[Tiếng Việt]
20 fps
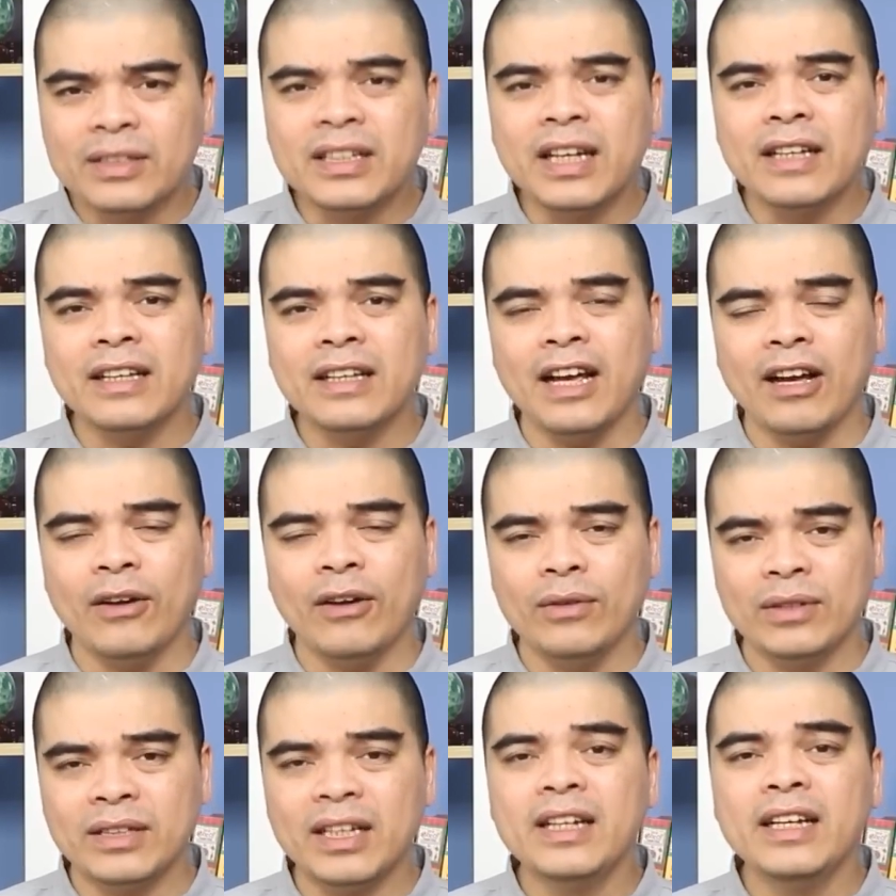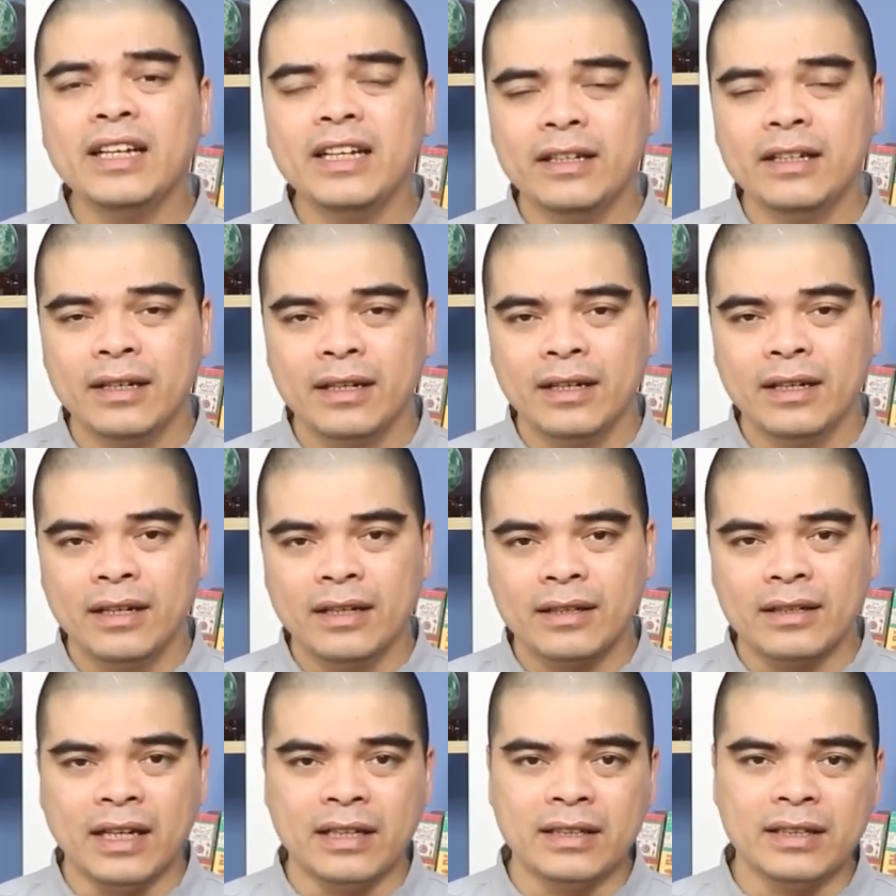dễ tháo, dễ đi
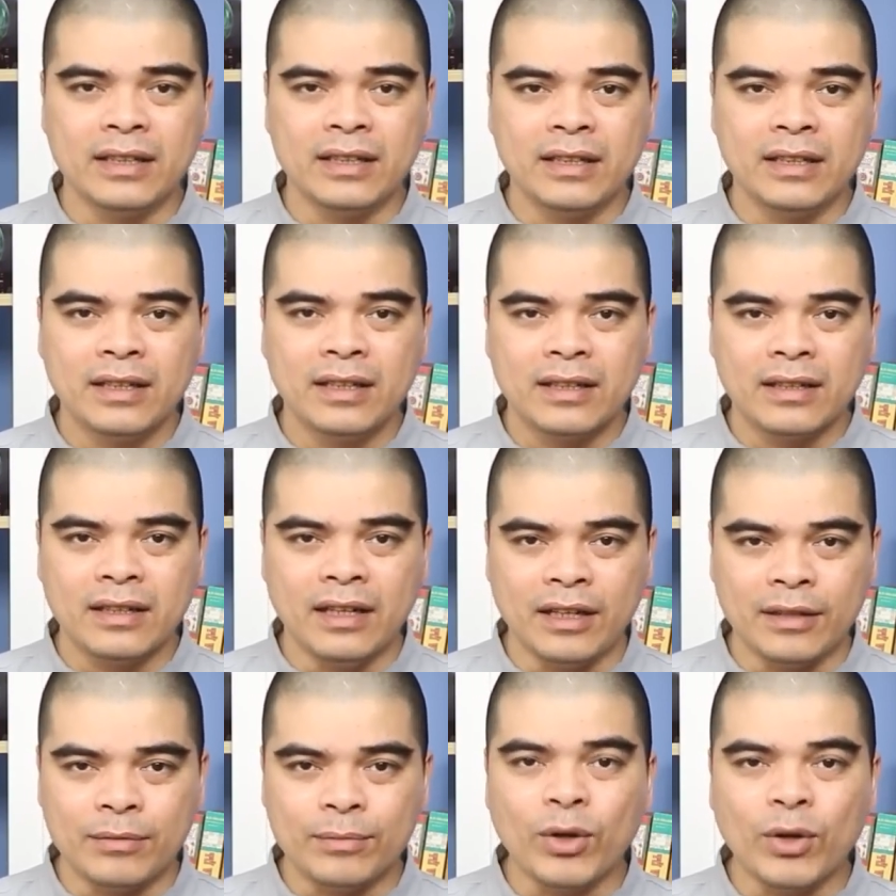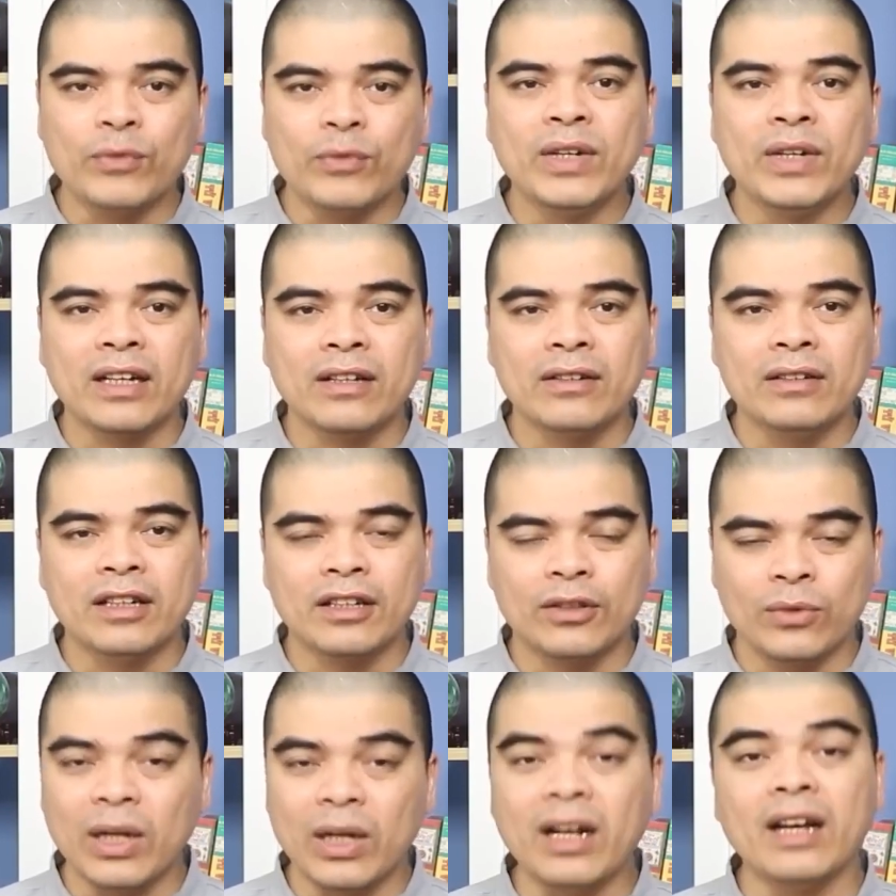để gì? Để mọi việc nó
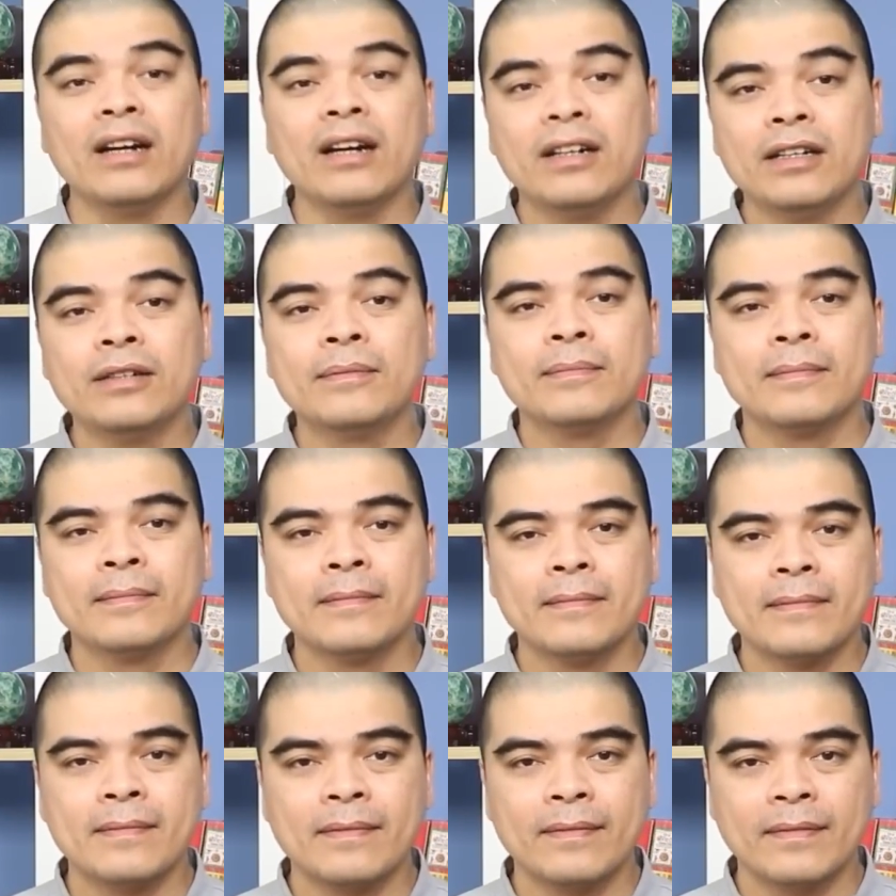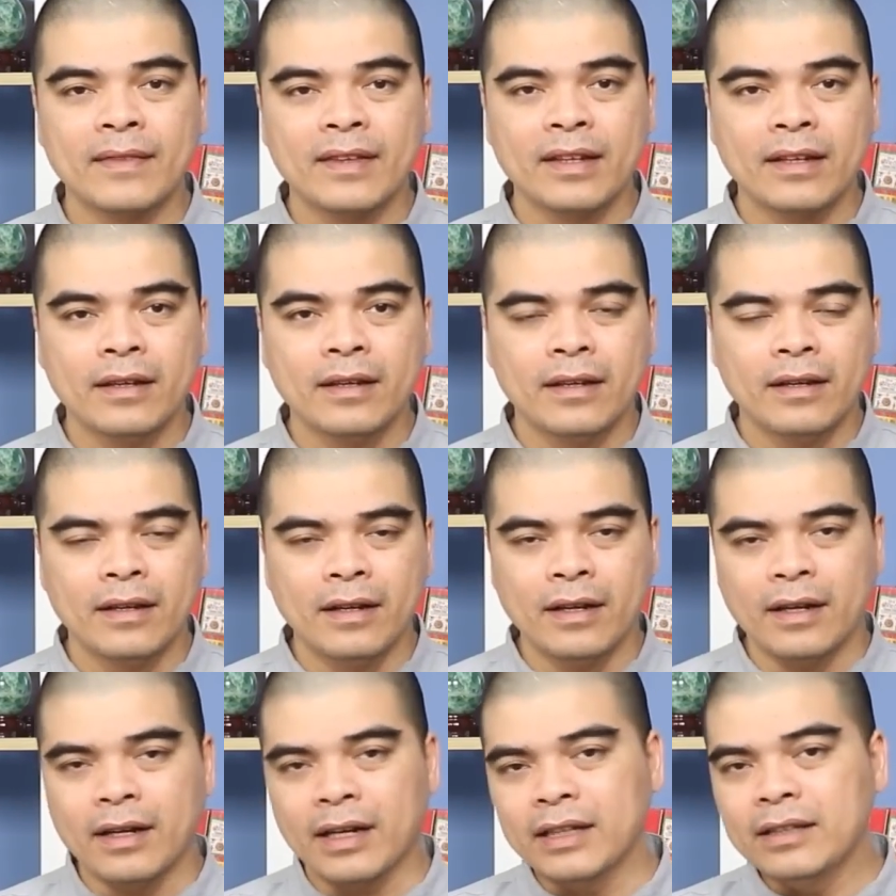được thuận lợi hơn.
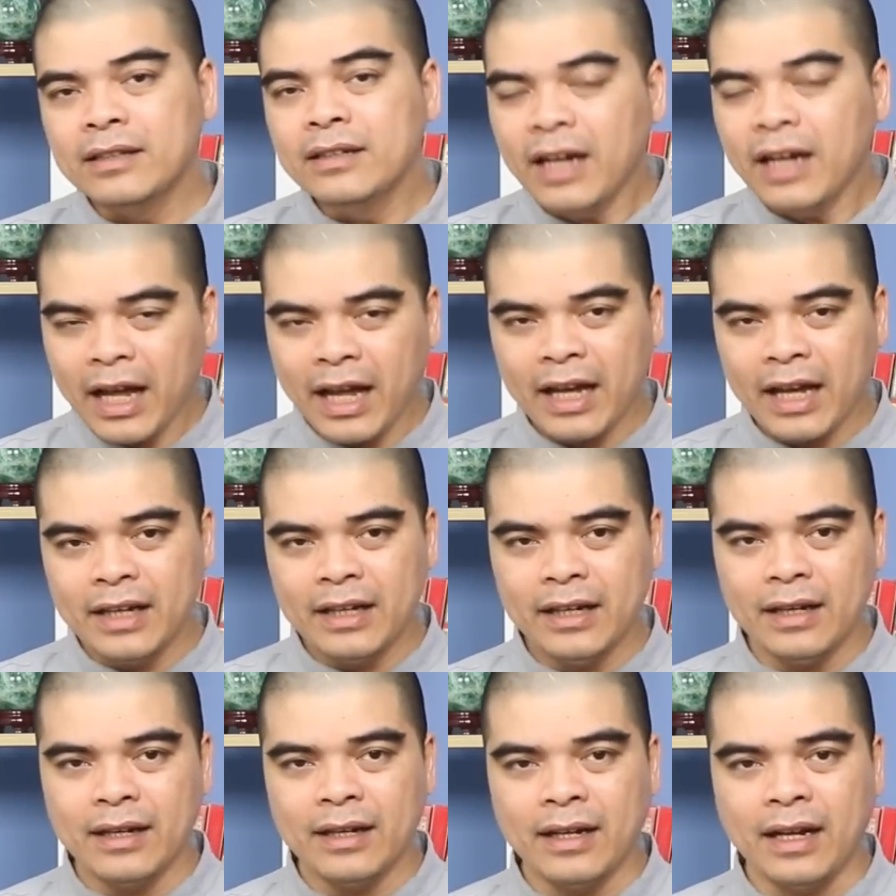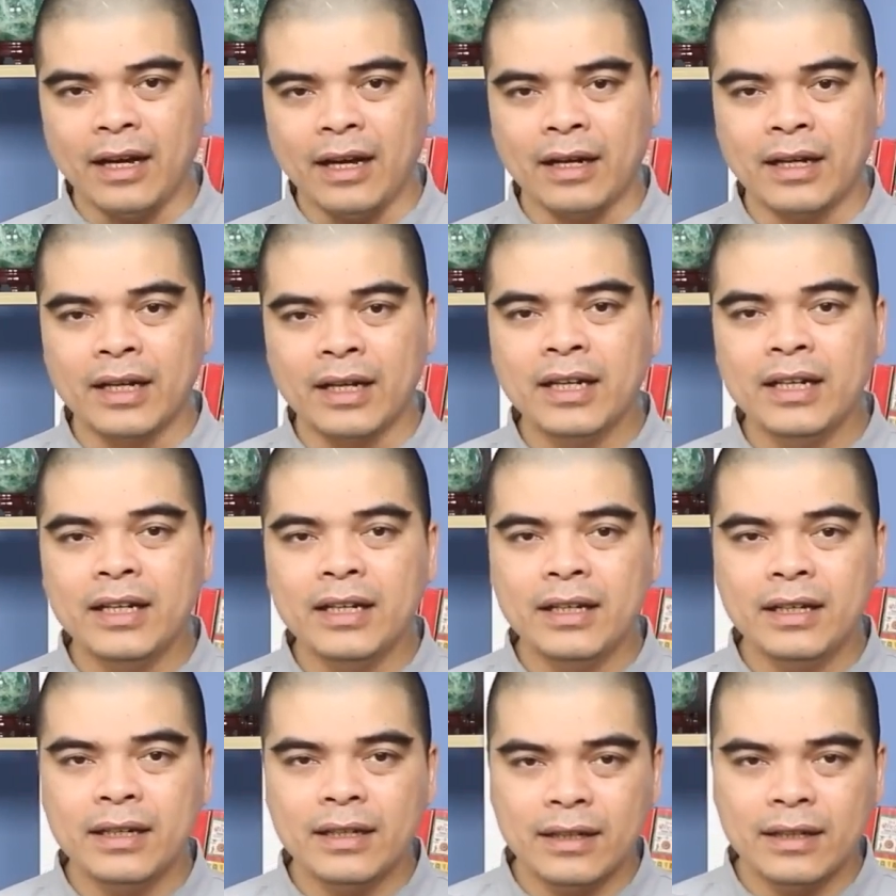Cái thứ hai ấy là
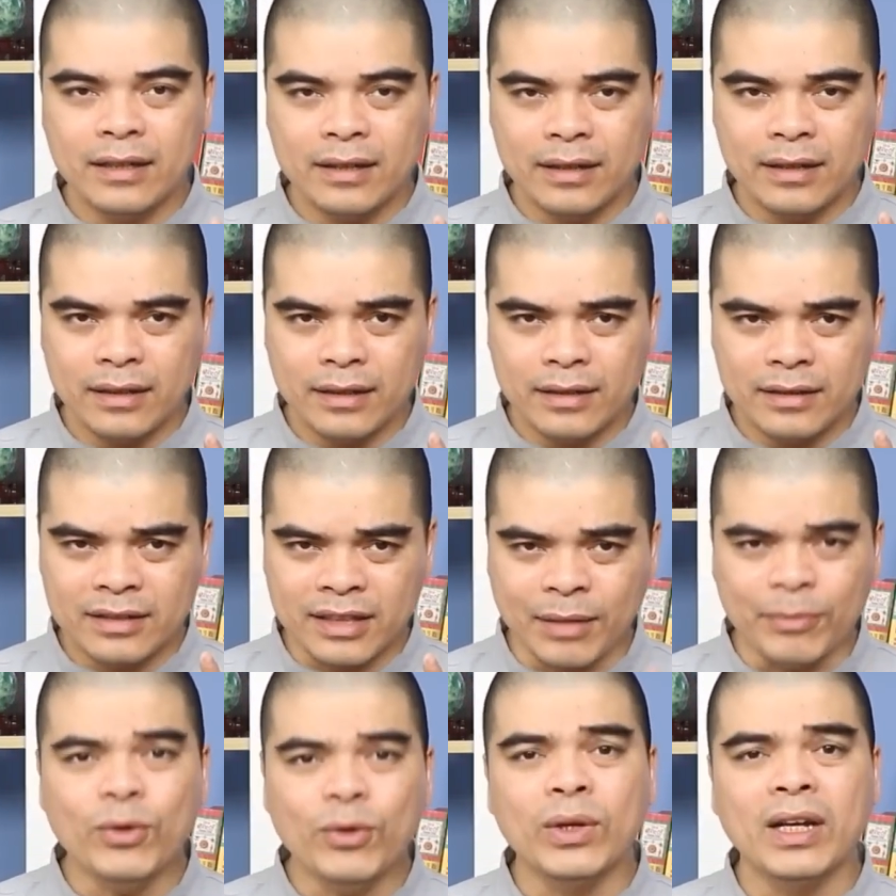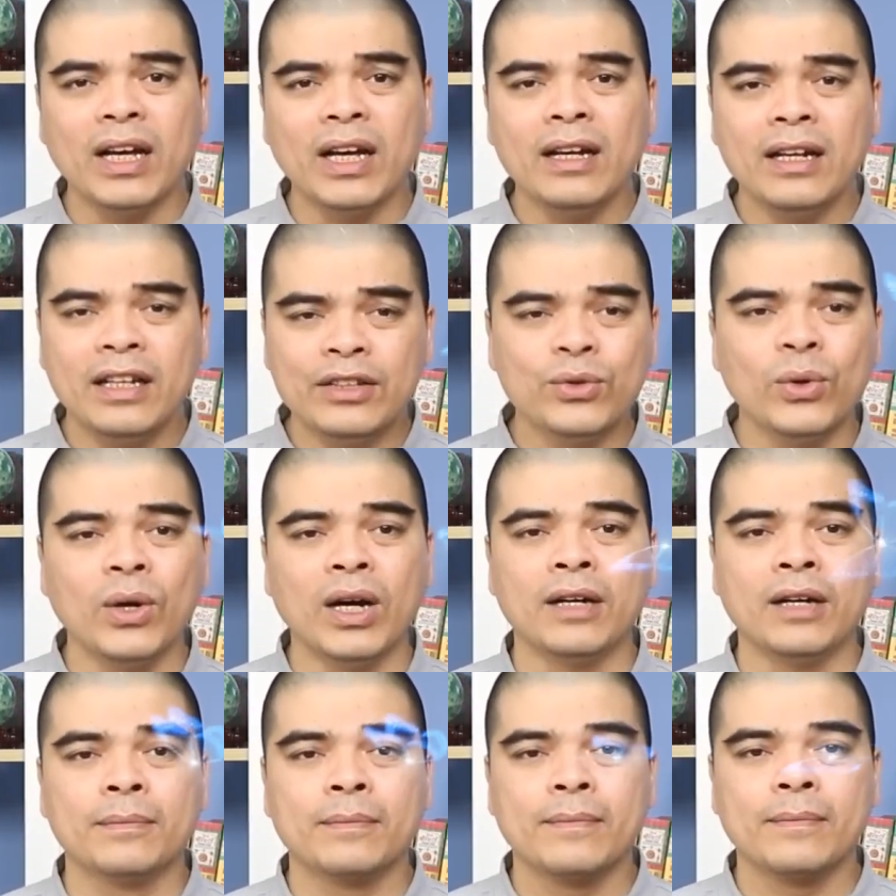khi sắm đồ lễ lên
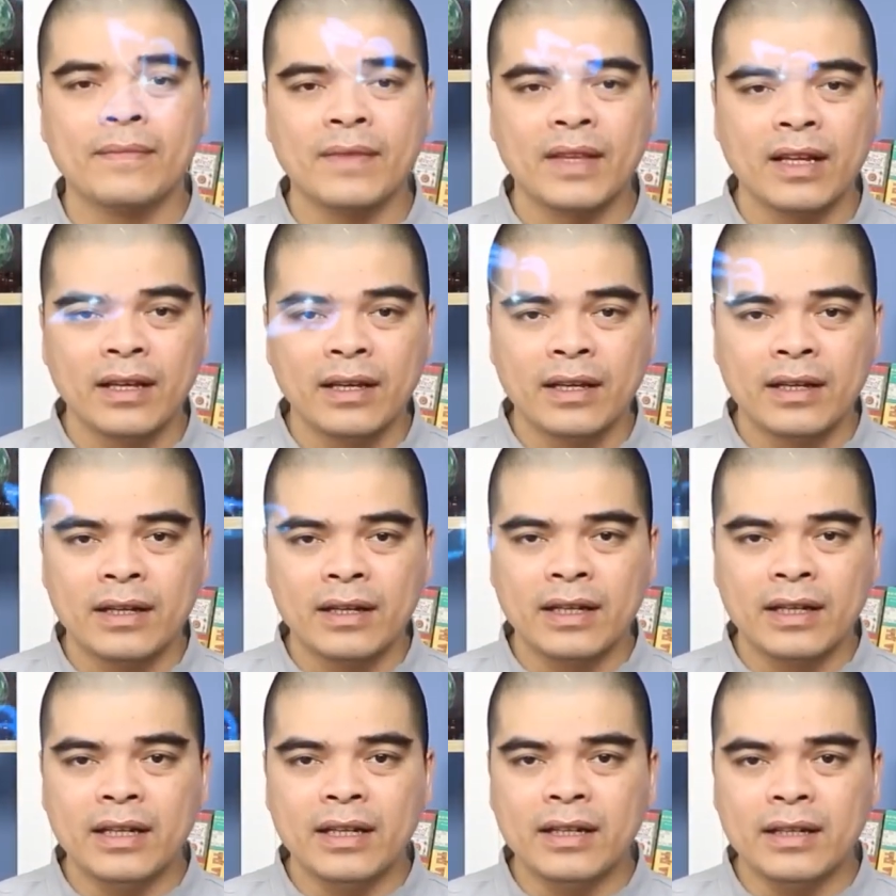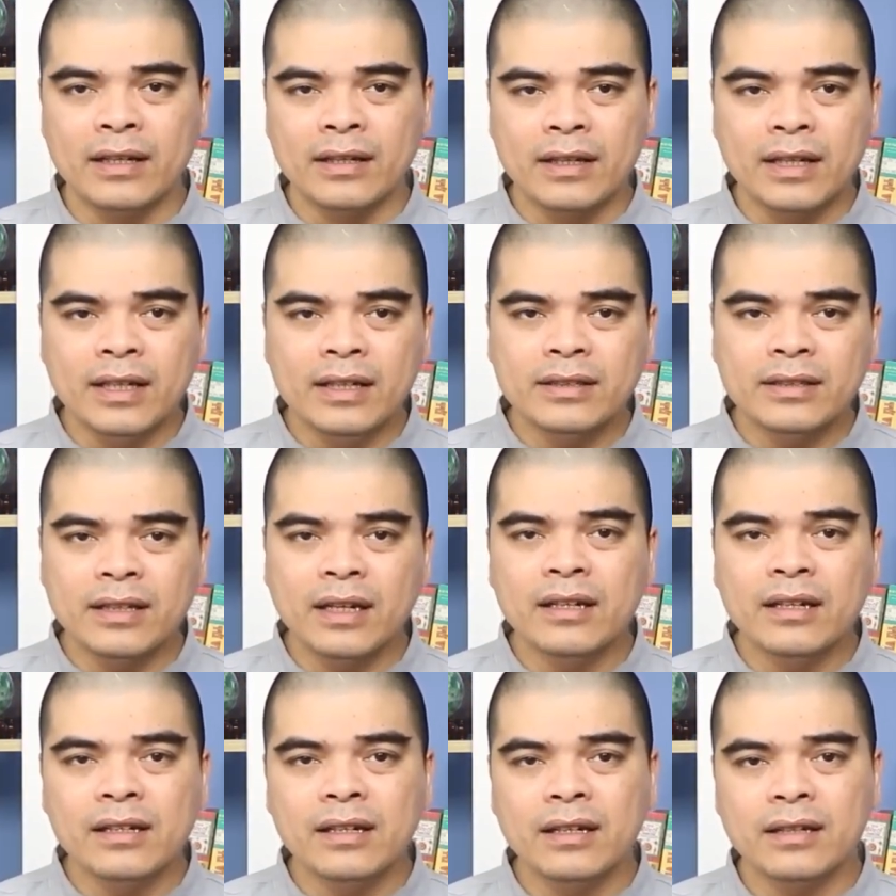chùa thì khi
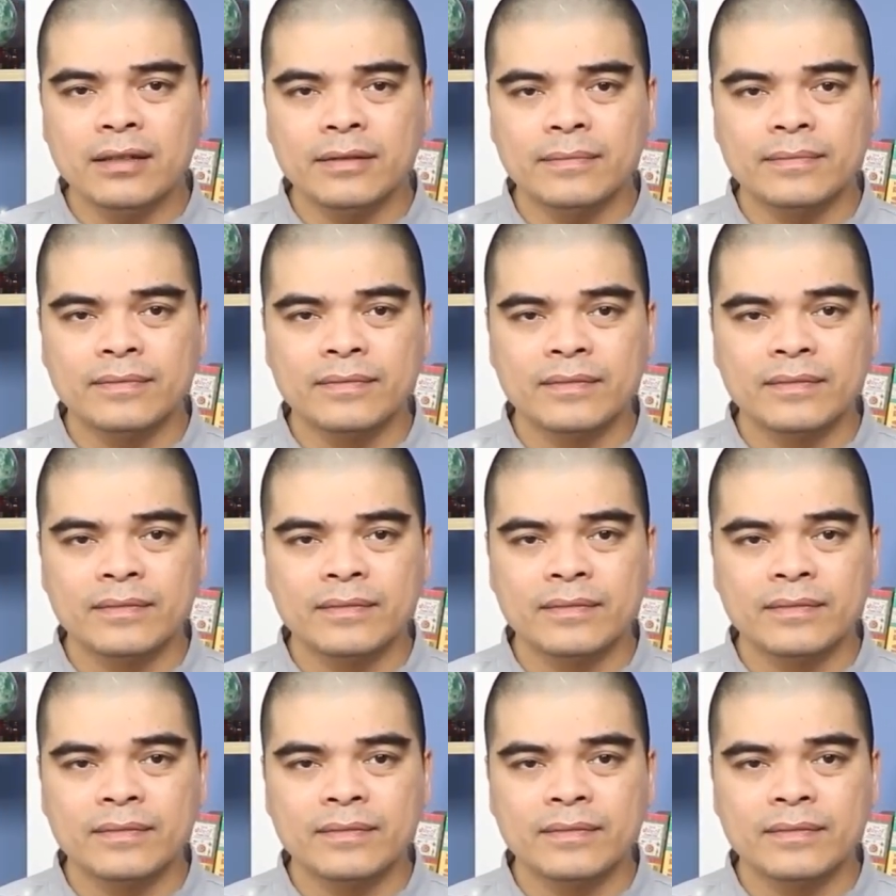dâng hương